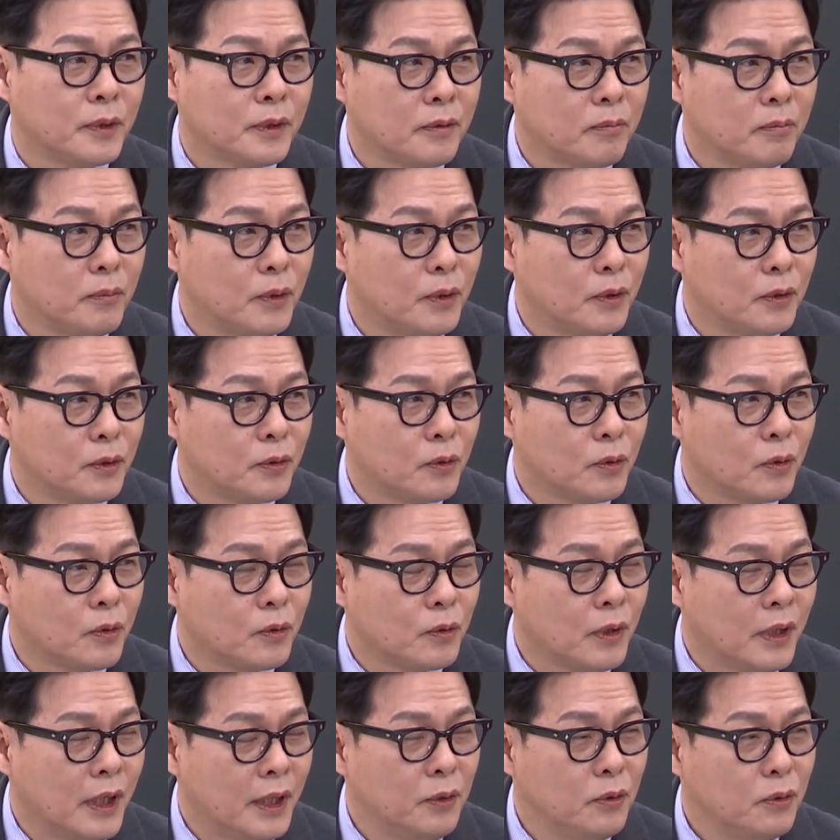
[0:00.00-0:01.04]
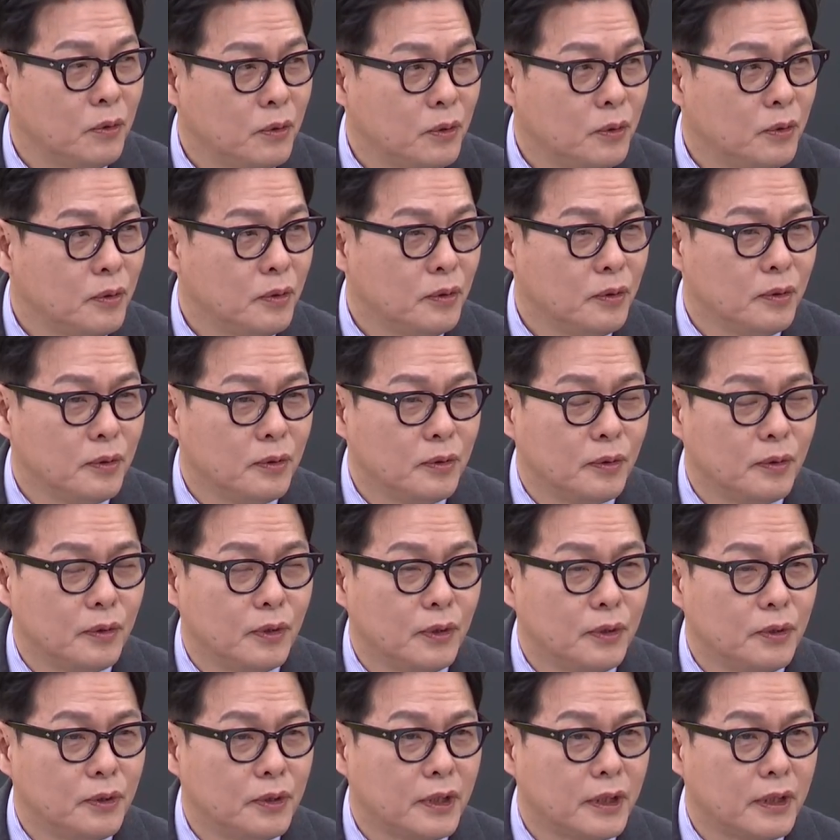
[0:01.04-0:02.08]
뭐 한동훈
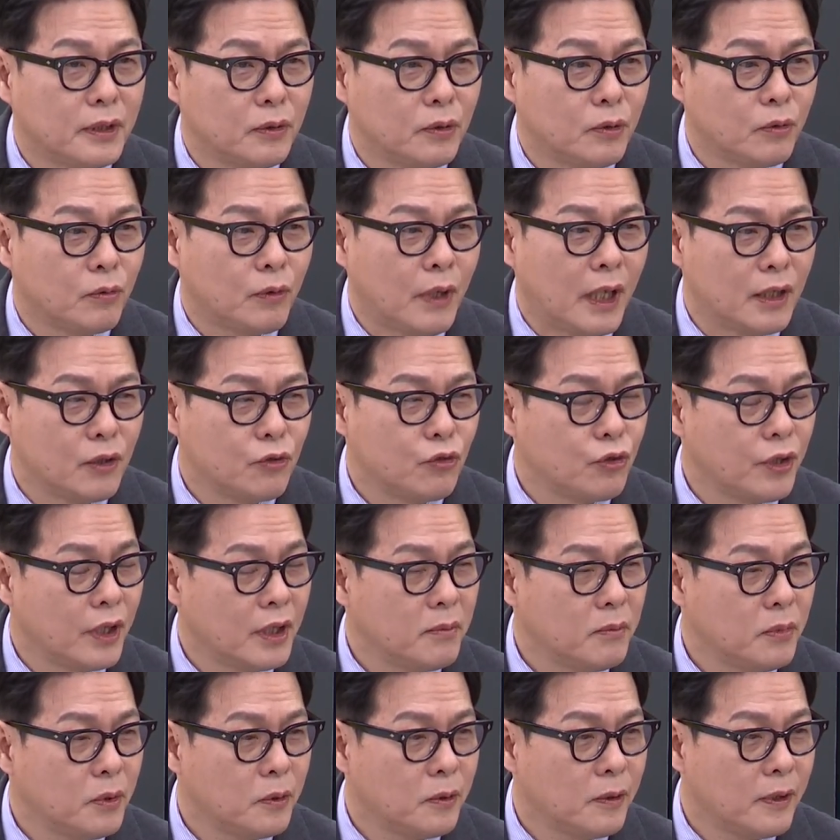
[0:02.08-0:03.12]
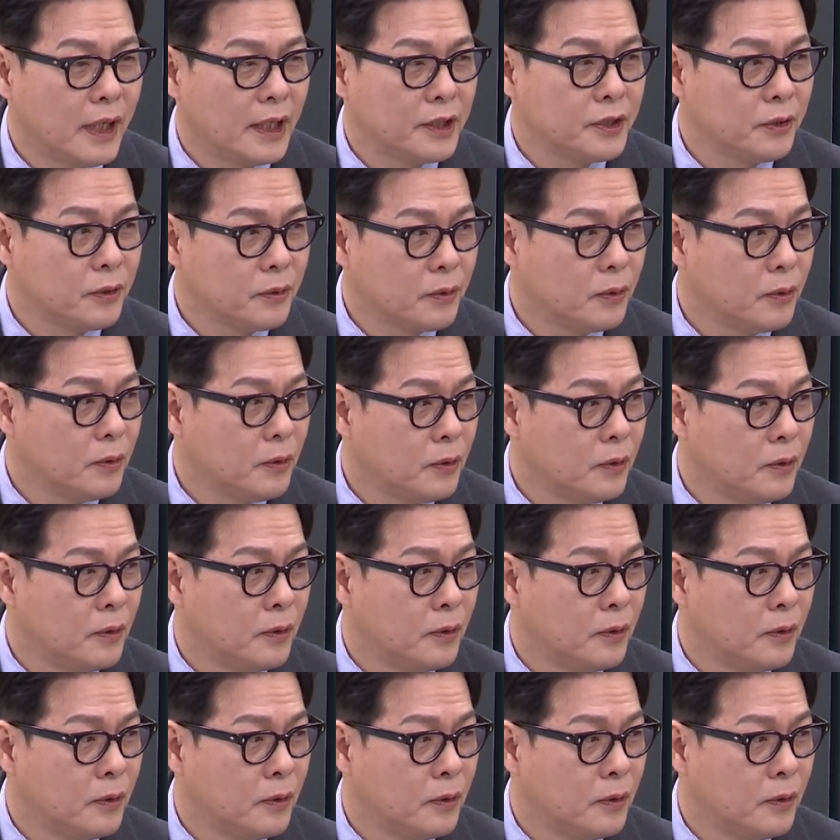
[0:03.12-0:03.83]
위원장도 광주 행보를 하셨고.